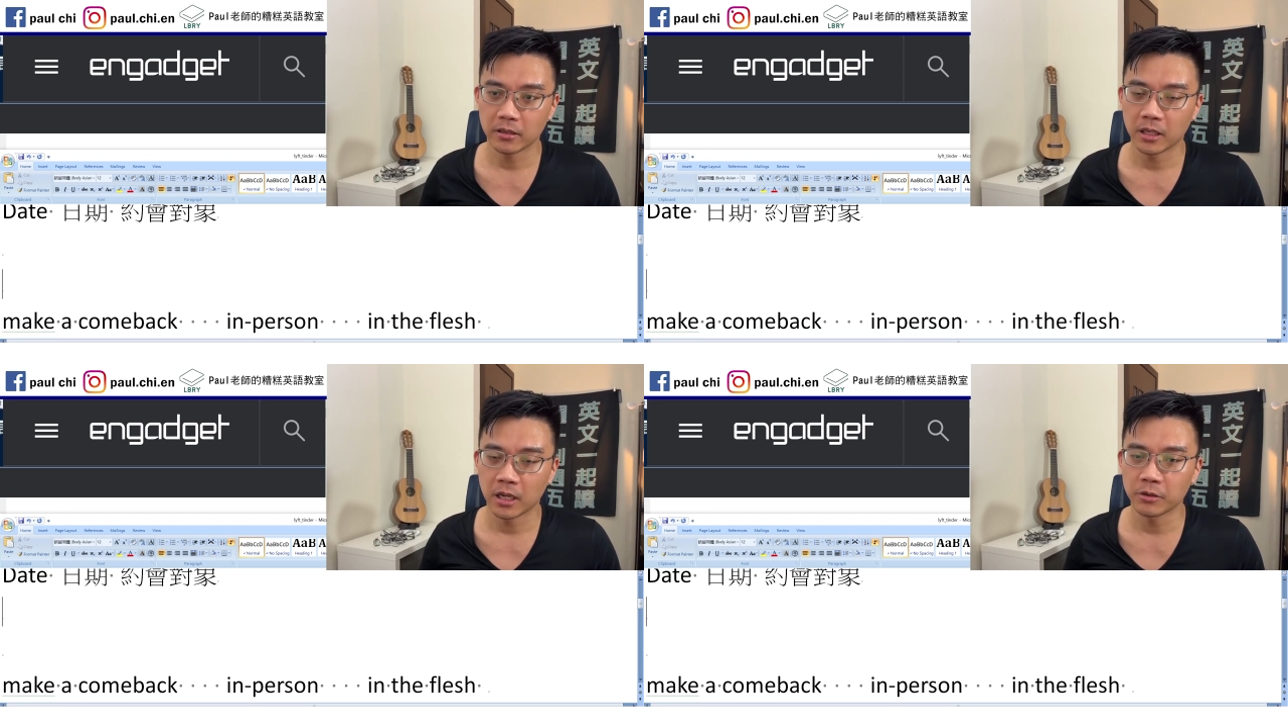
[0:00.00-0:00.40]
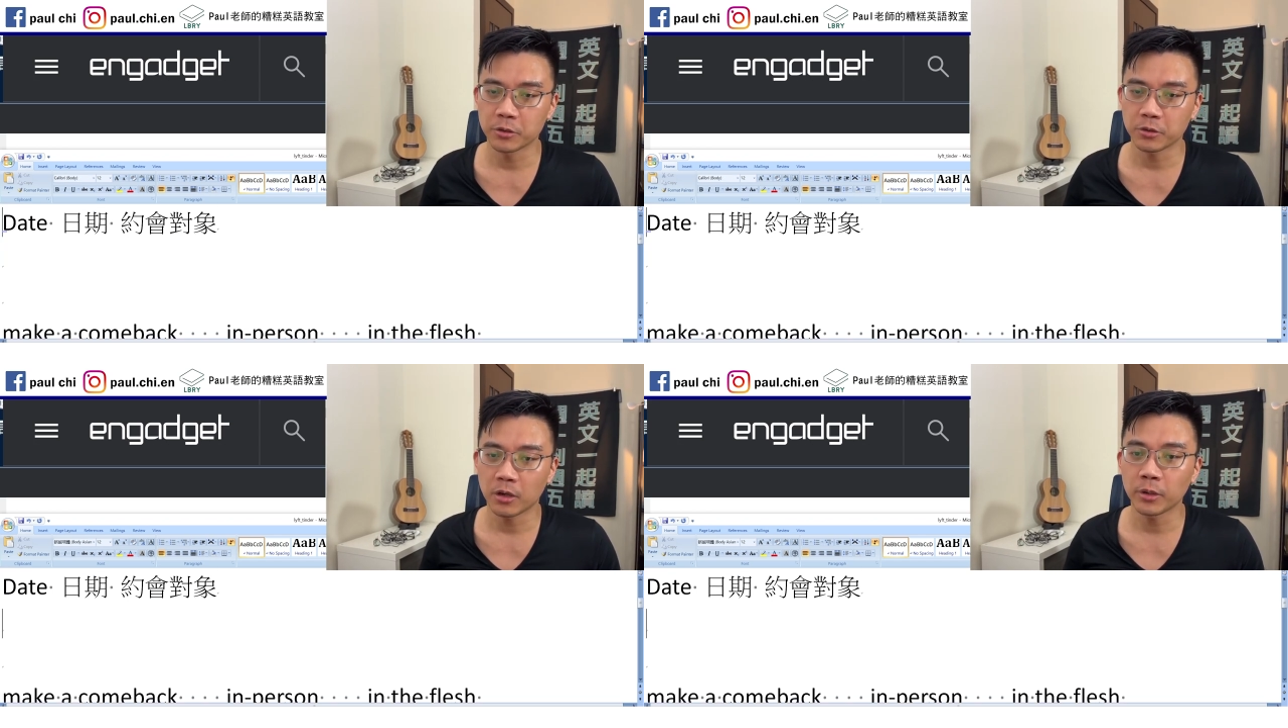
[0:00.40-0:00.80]
然后你就
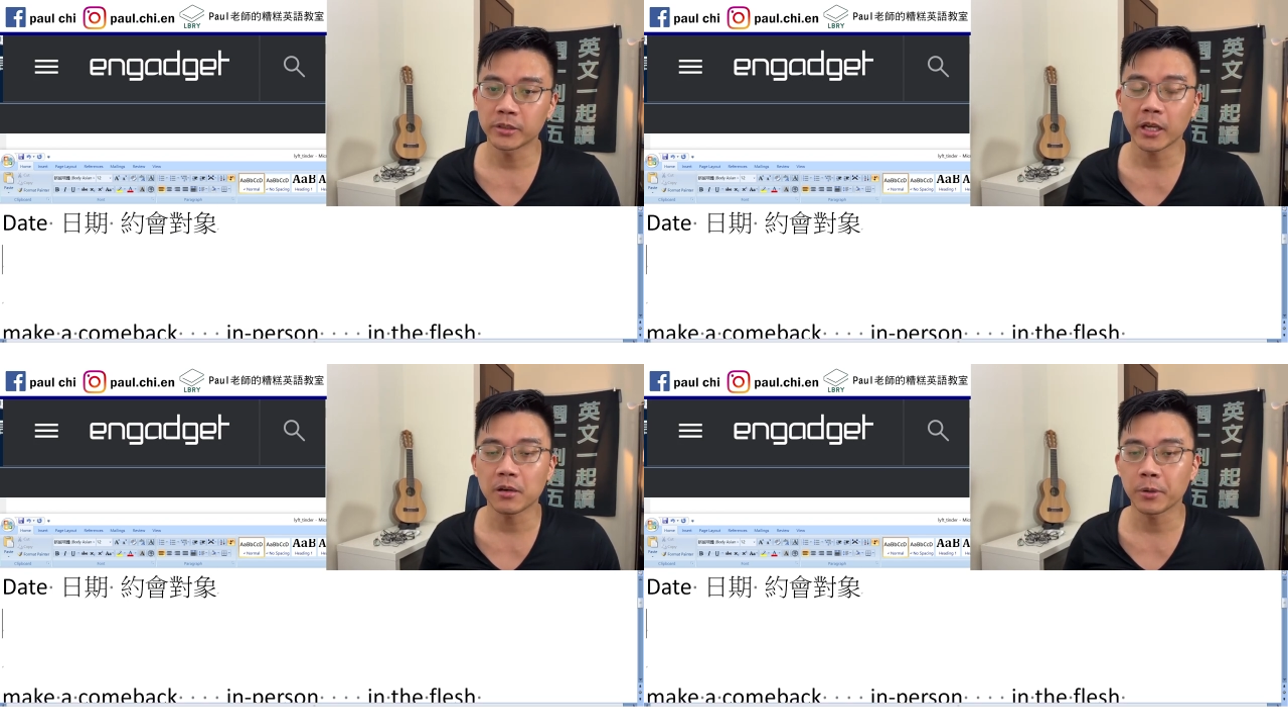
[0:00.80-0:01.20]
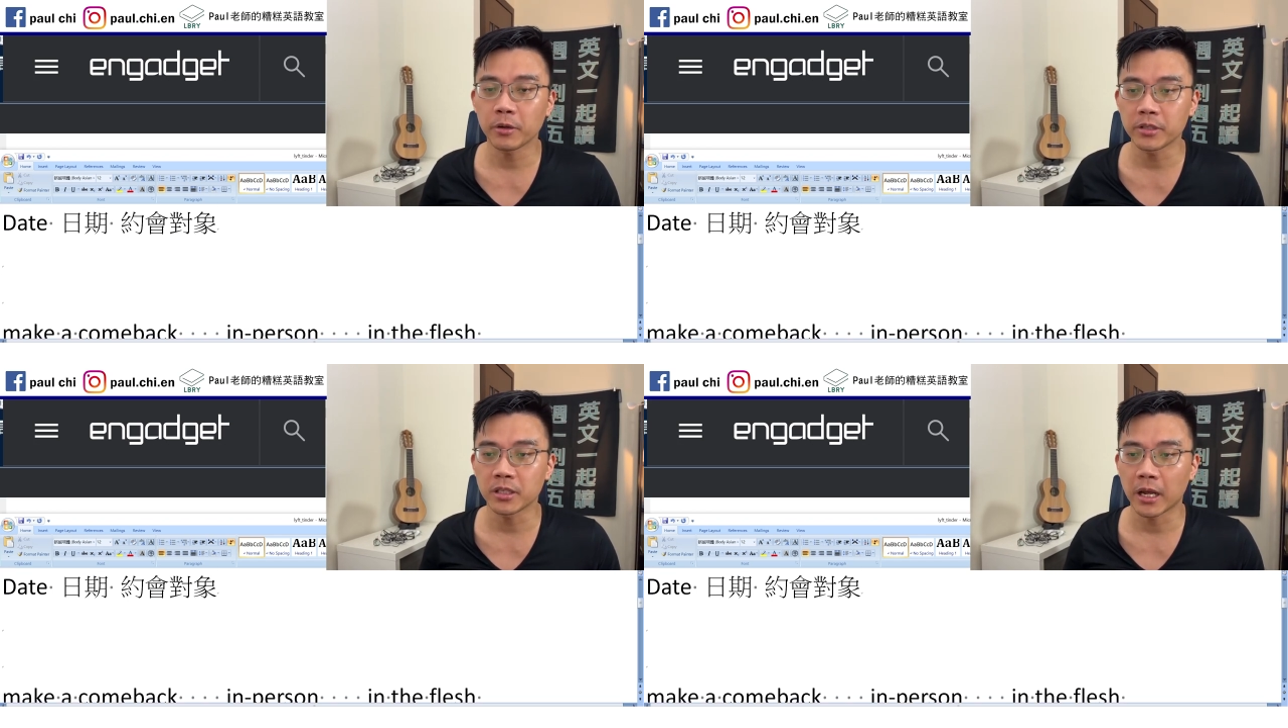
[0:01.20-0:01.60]
说哦会带个朋
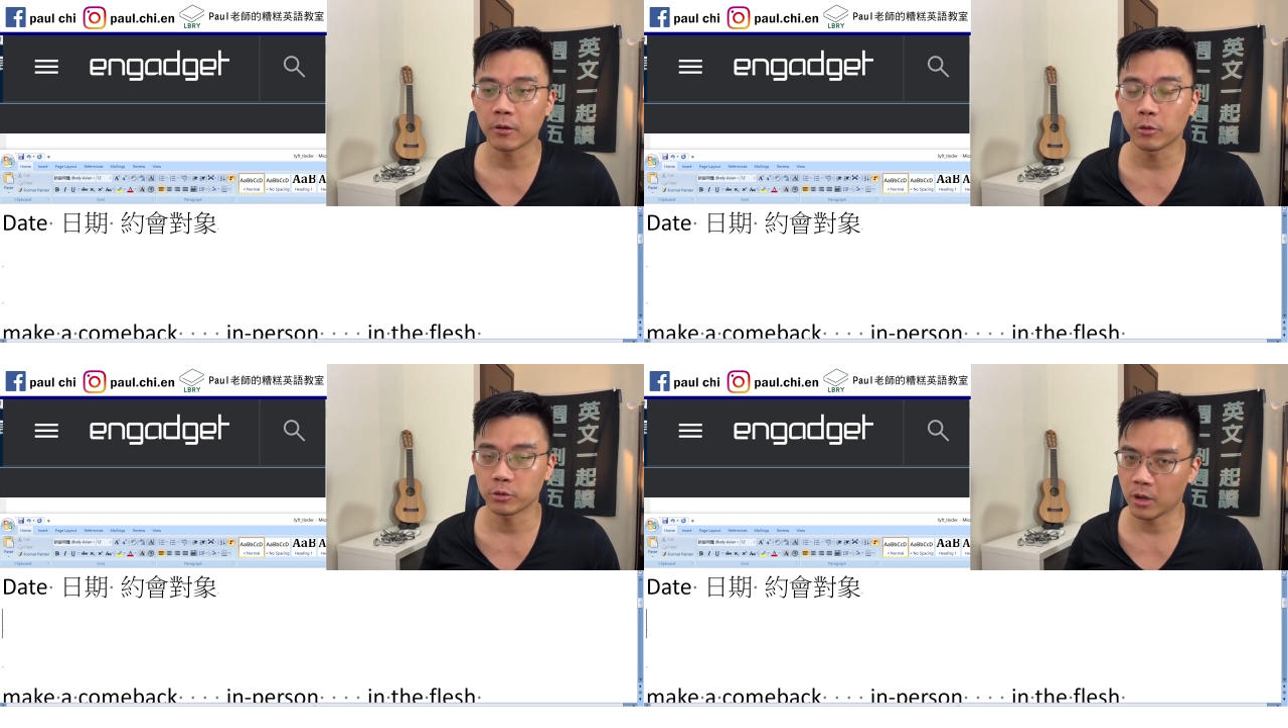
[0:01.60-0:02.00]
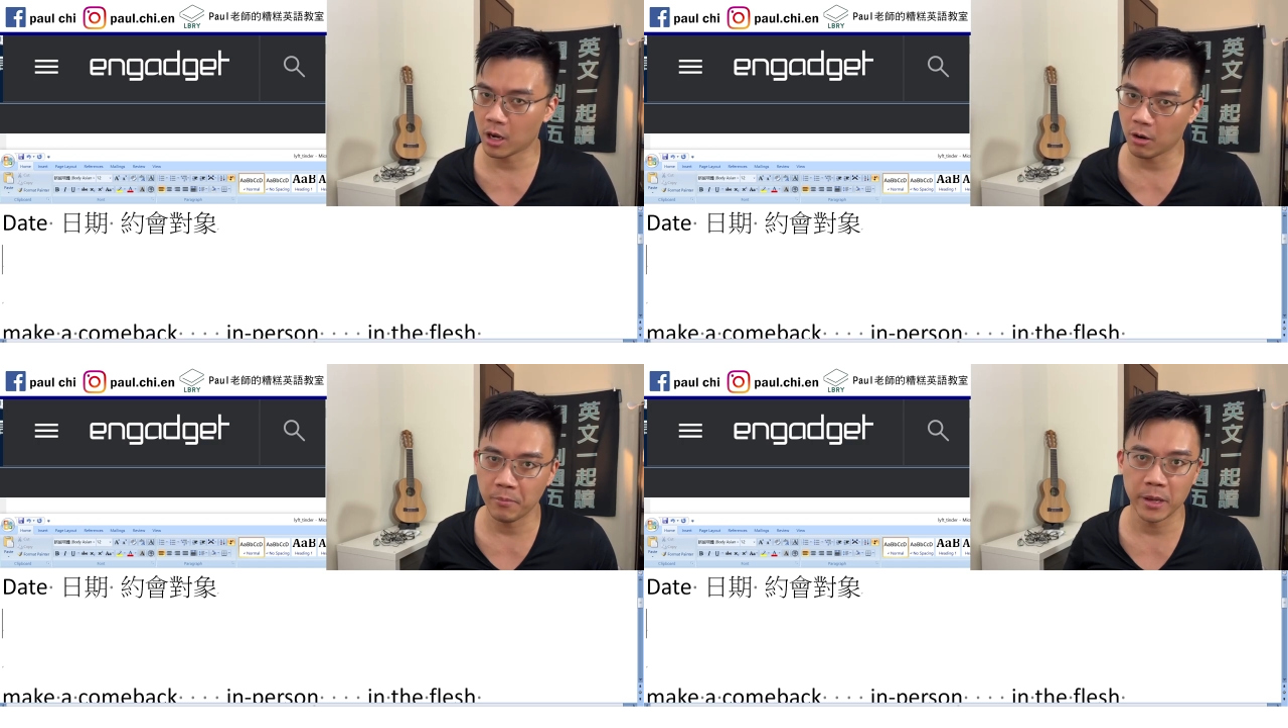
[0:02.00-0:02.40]
友一起来，我说
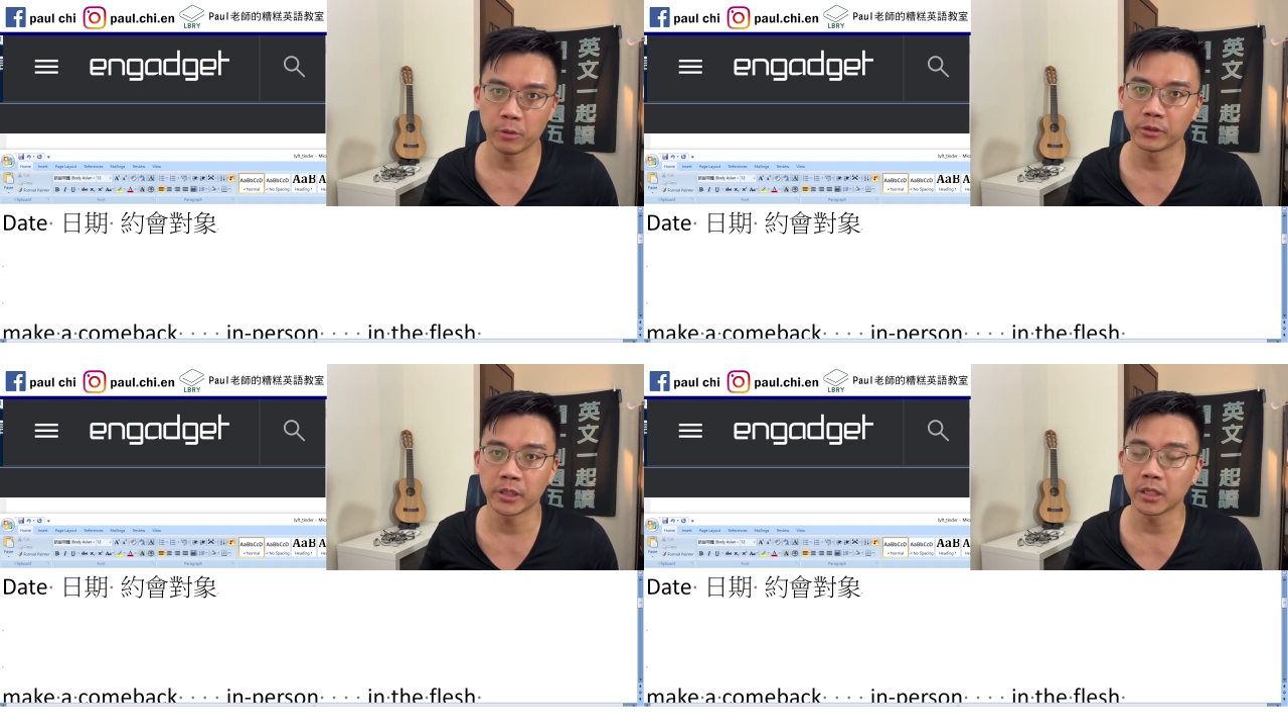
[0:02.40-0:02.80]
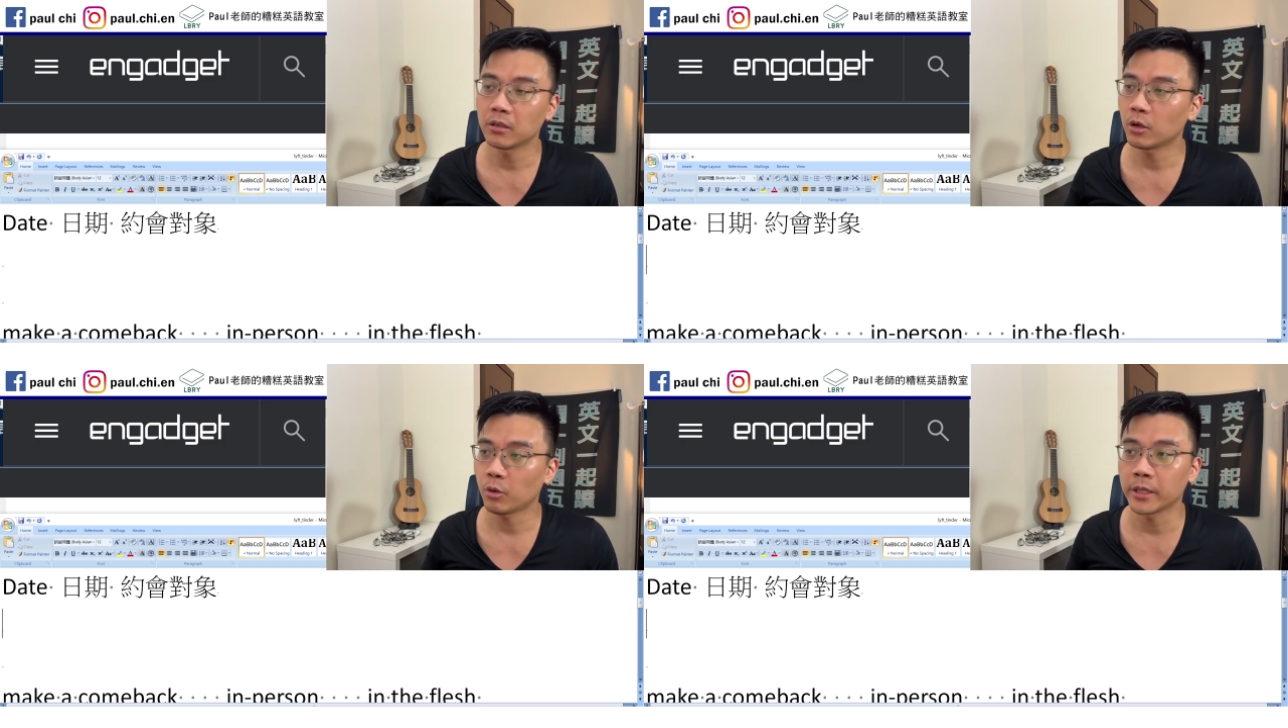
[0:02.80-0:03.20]
好没问题，
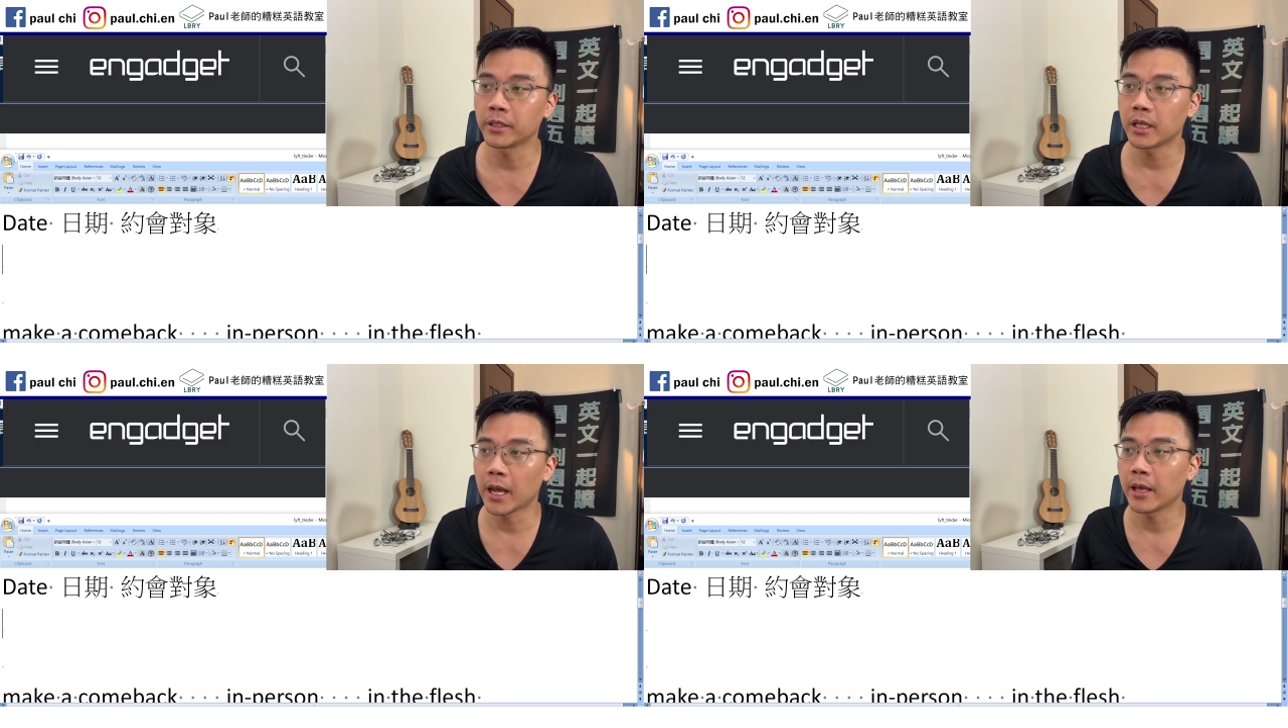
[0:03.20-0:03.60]
欢迎你来。